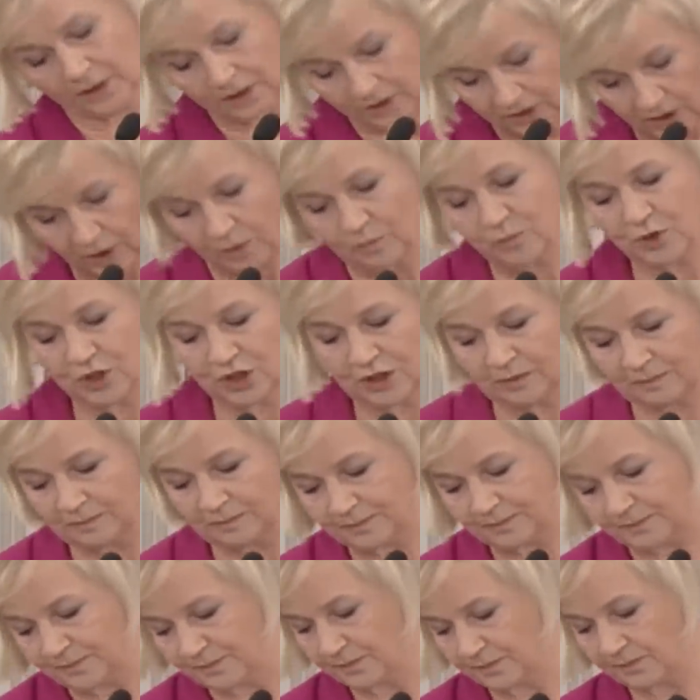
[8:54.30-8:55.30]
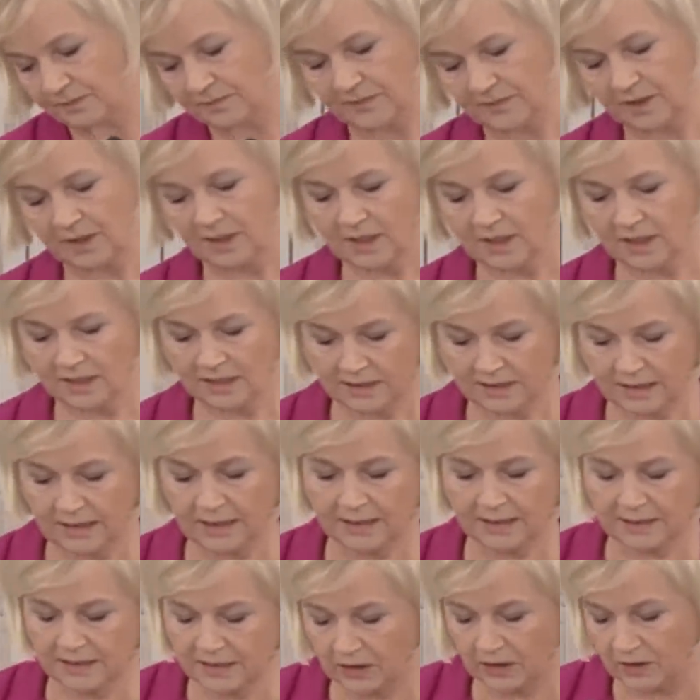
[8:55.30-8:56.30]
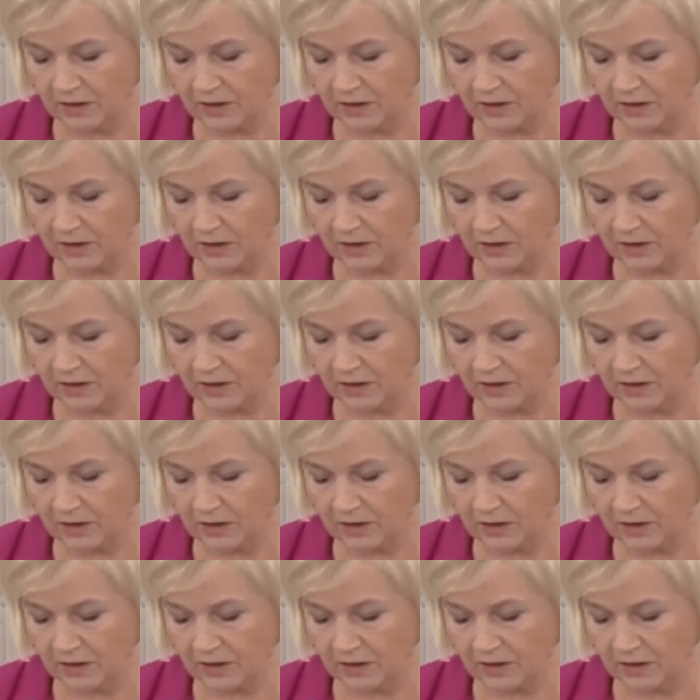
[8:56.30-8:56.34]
Na pięć dobrze. minut panią zapisuję na następne